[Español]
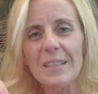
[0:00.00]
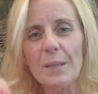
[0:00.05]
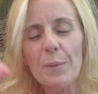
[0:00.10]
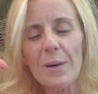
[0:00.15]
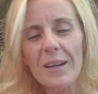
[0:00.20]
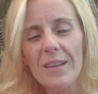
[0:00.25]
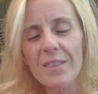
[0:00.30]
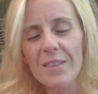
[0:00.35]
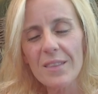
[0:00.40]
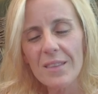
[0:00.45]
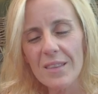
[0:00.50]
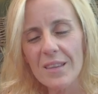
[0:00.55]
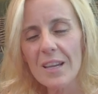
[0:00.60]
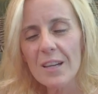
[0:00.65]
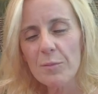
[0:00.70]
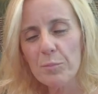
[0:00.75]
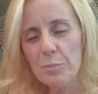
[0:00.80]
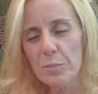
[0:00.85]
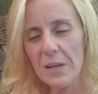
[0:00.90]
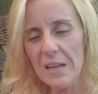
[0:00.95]
Lleva 15
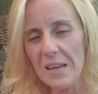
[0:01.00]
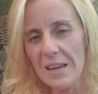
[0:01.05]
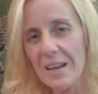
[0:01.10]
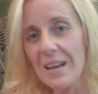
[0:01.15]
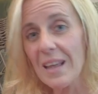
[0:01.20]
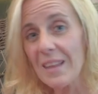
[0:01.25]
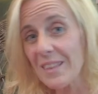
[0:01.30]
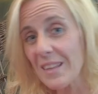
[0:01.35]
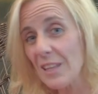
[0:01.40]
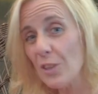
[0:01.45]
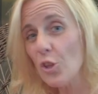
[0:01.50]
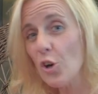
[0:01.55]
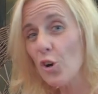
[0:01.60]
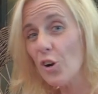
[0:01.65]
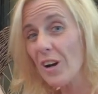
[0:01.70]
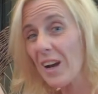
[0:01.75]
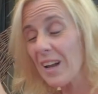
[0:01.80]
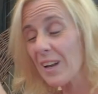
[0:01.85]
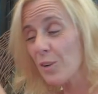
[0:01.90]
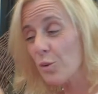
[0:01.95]
días Va con un
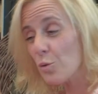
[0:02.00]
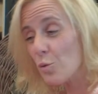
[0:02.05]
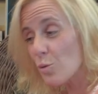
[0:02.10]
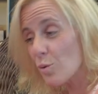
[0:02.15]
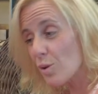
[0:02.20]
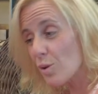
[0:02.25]
Excel.